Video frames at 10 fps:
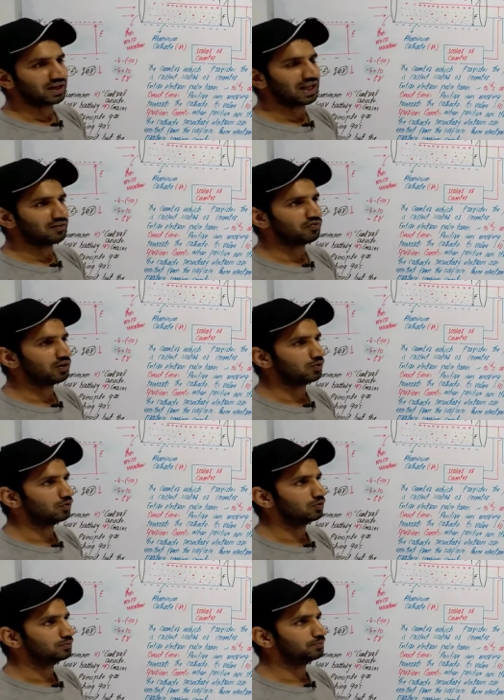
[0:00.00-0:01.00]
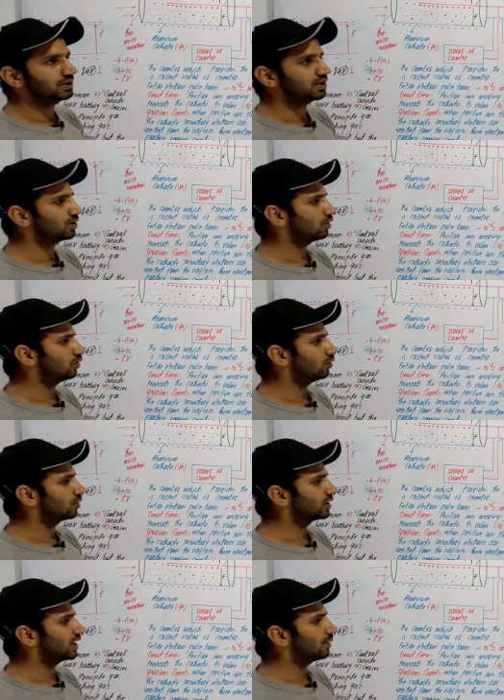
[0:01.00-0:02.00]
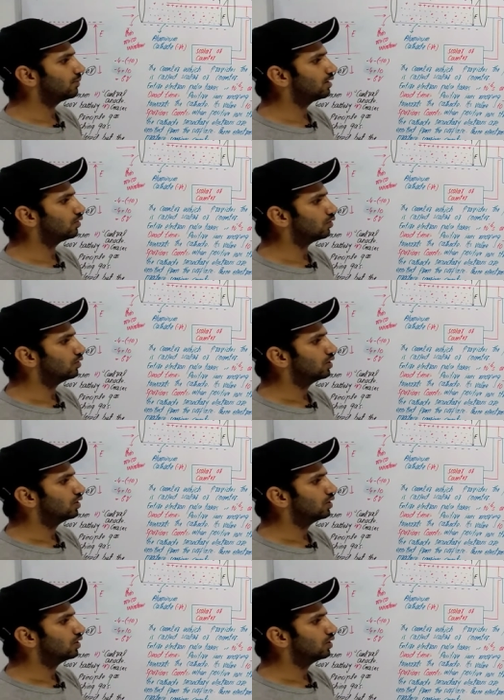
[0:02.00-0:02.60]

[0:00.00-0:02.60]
अल्फ़ा हो बीटा हो गैमा हो